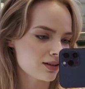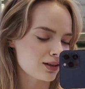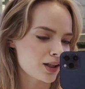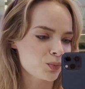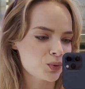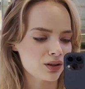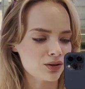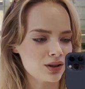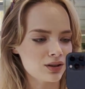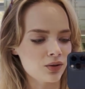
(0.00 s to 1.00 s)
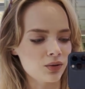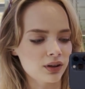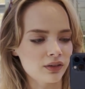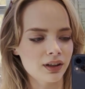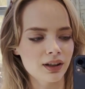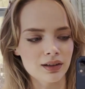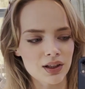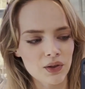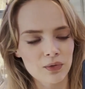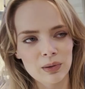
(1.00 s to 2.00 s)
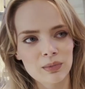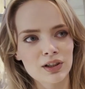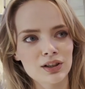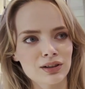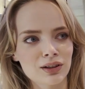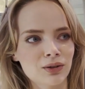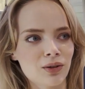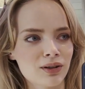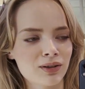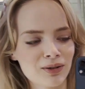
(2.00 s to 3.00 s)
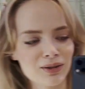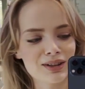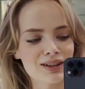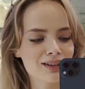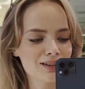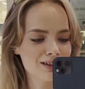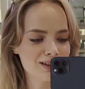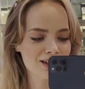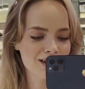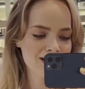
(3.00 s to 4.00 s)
в Инстаграме писала, что есть какой-то офигенный свет цвет померочных, который они долго делали.